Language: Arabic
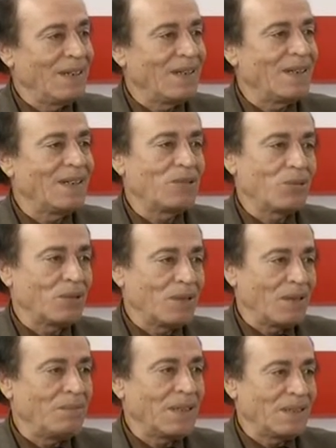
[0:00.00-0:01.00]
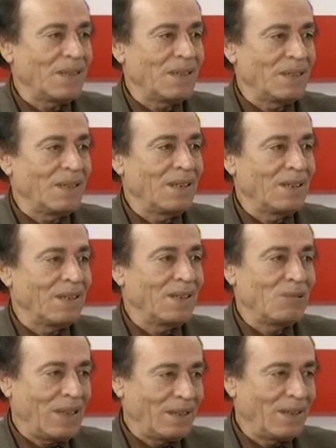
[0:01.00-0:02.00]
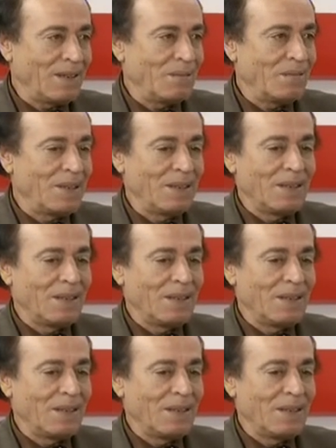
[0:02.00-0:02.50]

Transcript: أن نترك المقدسيين لوحدهم